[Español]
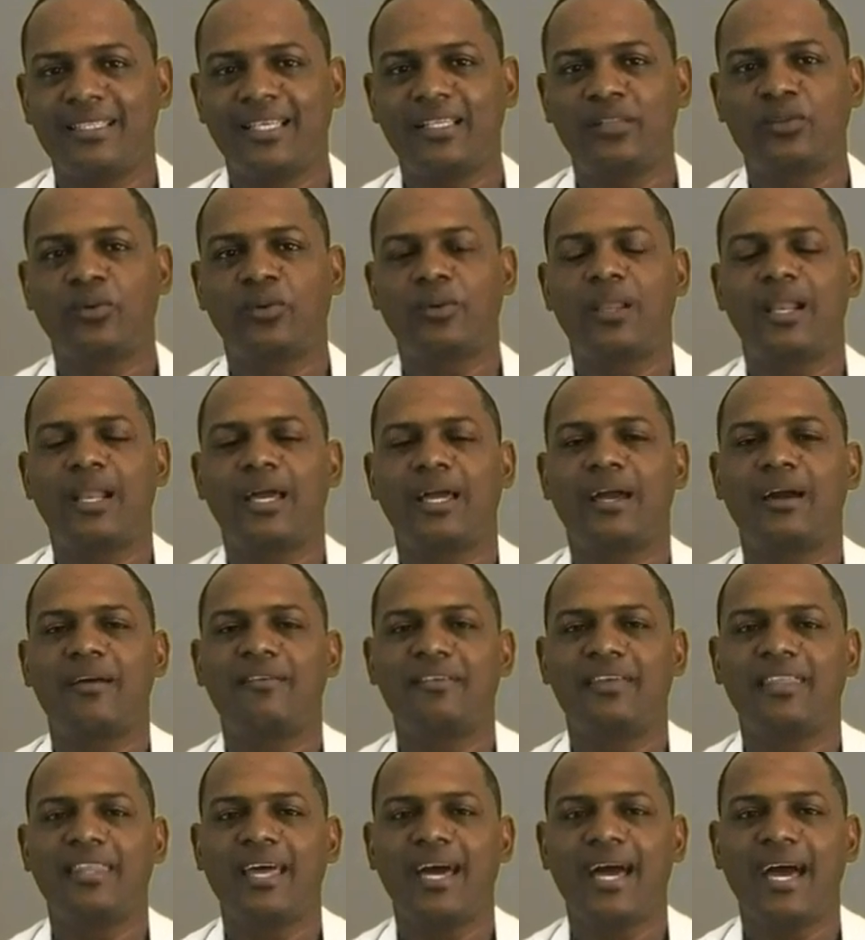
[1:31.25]
dentro de la
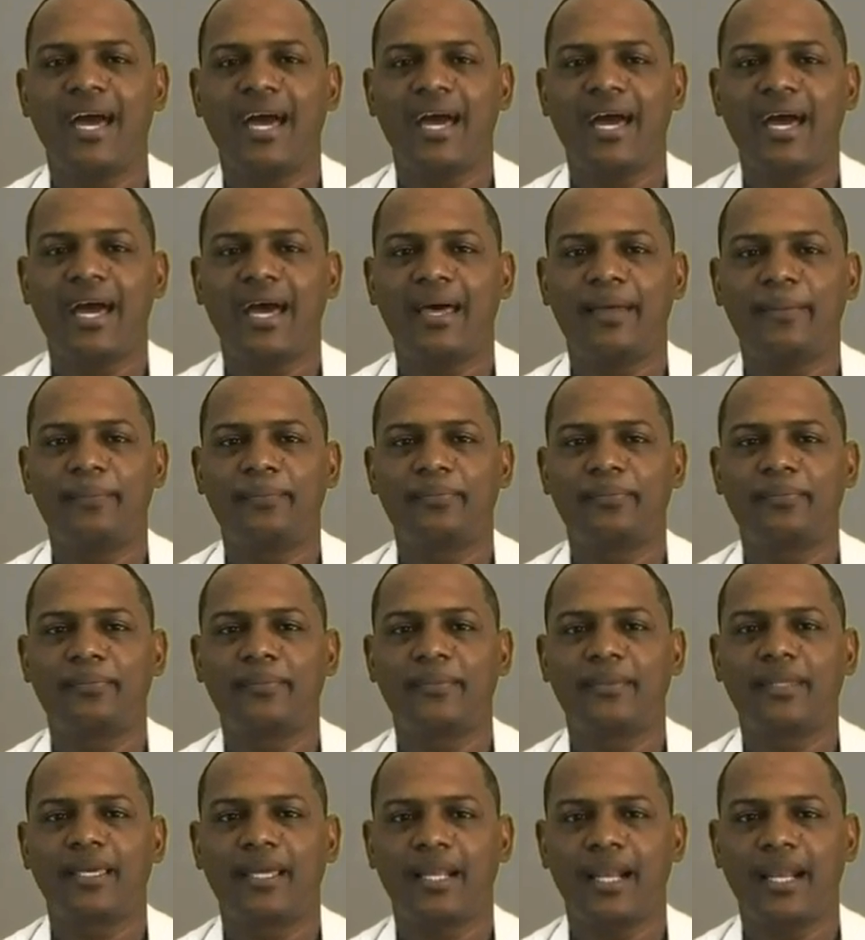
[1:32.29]
cavidad
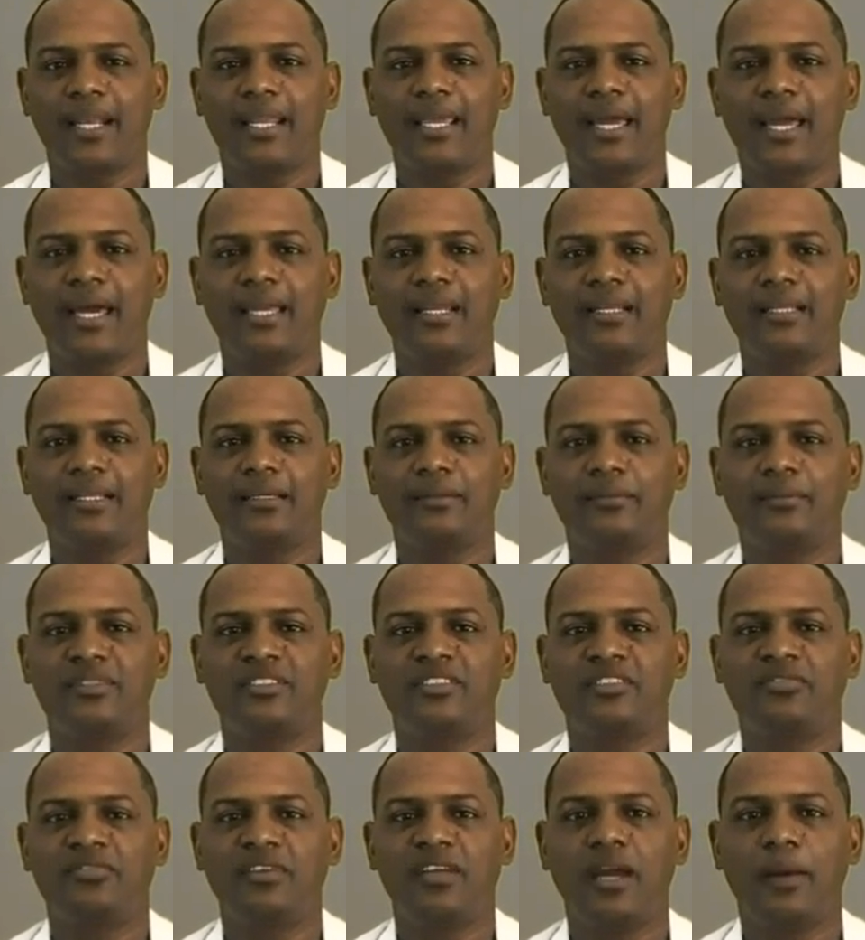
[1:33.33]
craneal,
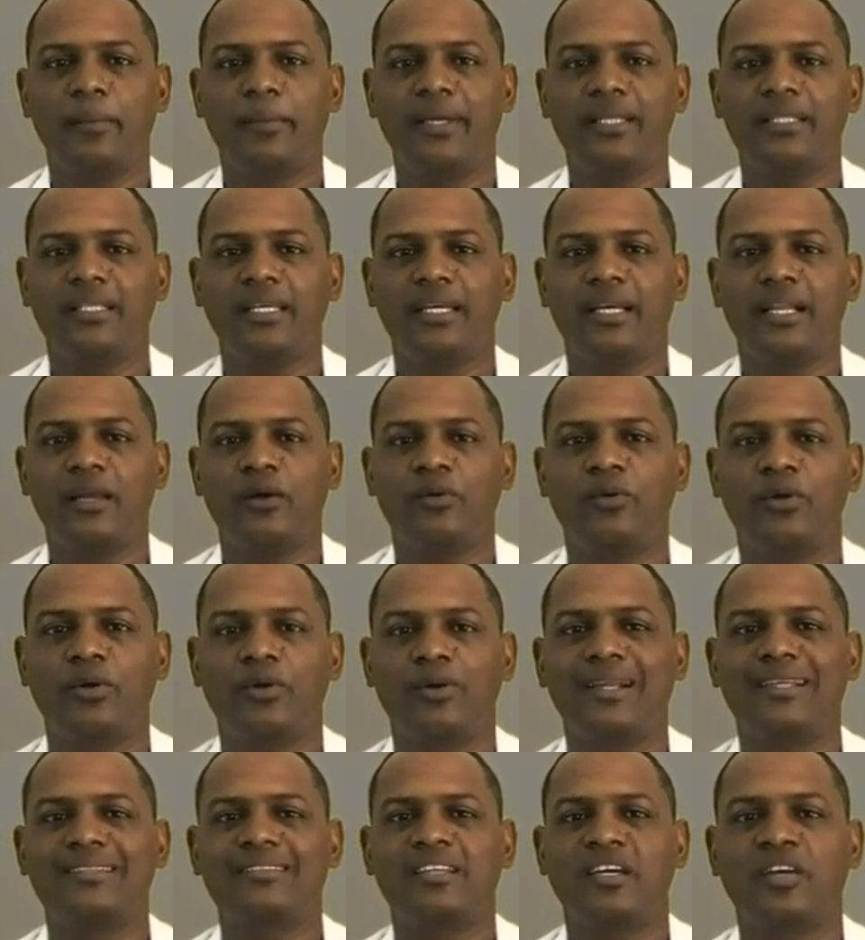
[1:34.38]
específicamente en el
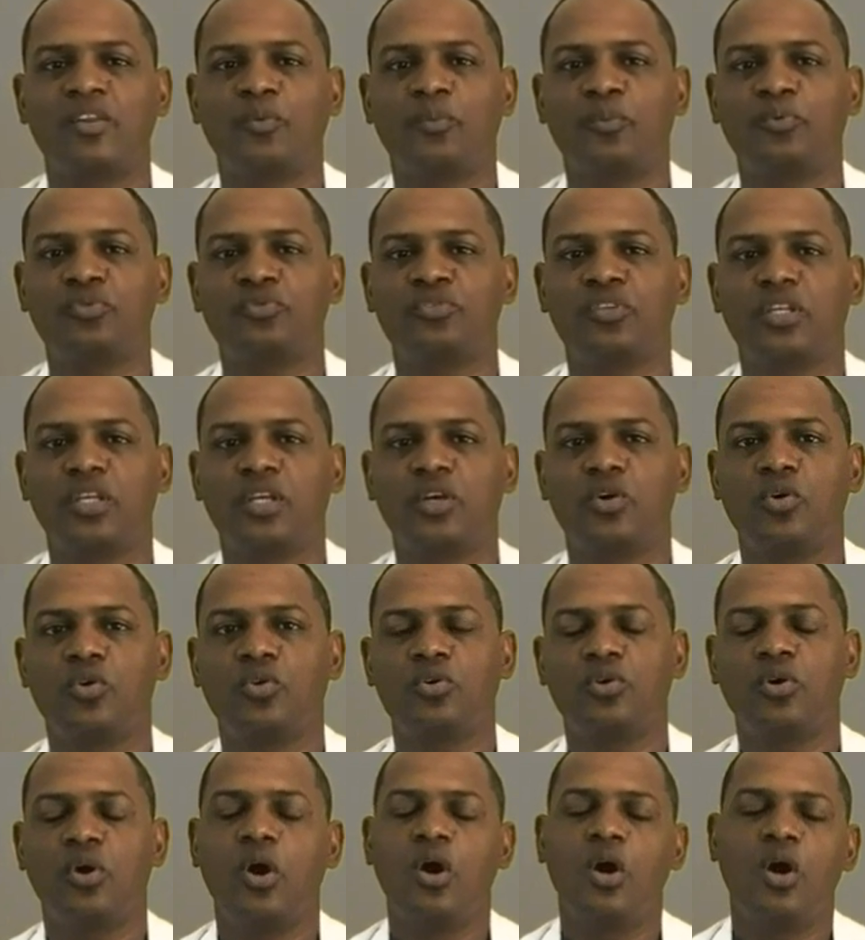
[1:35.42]
agujero rasgado
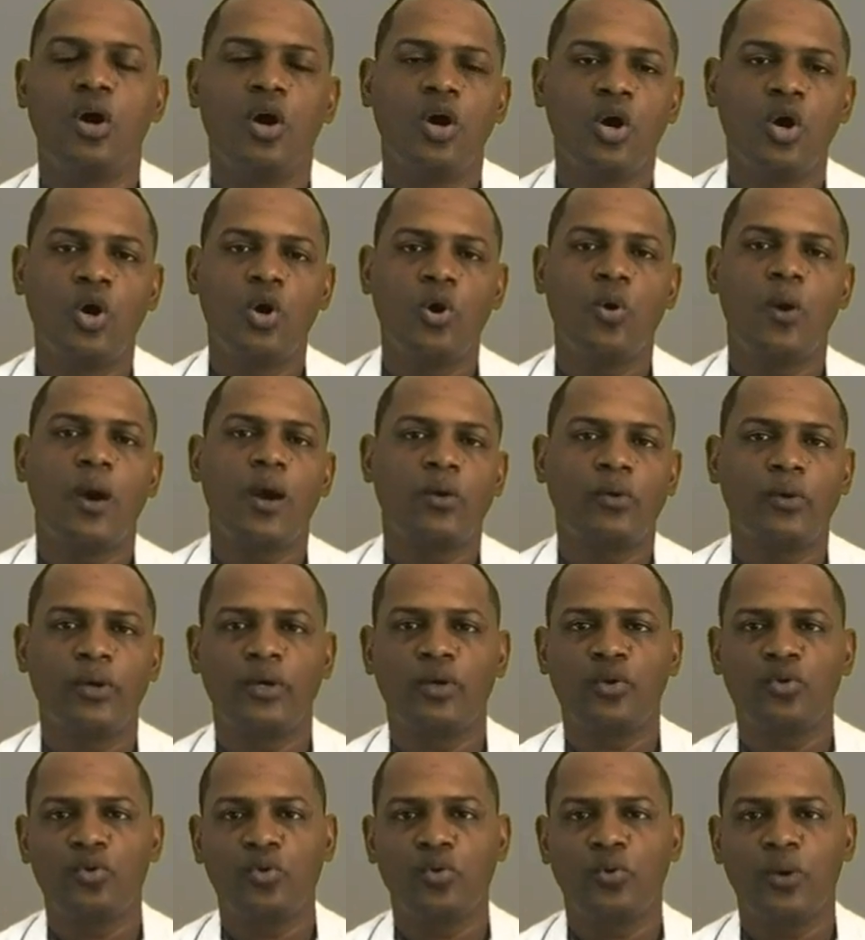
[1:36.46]
posterior o
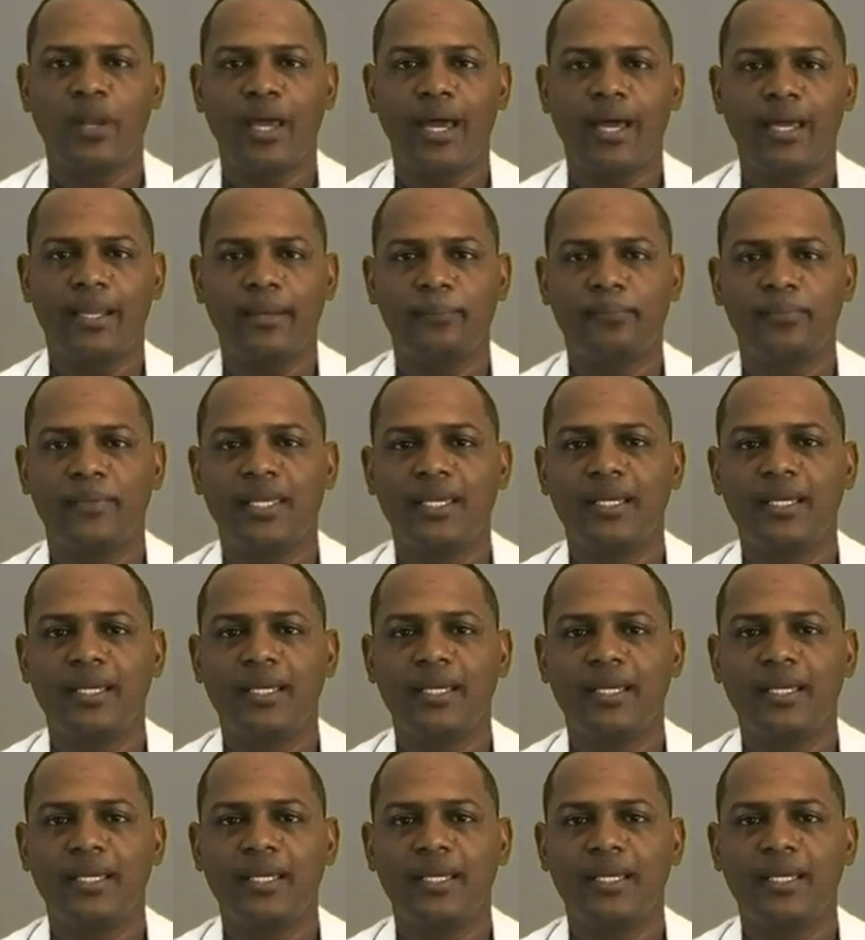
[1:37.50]
agujero yugular,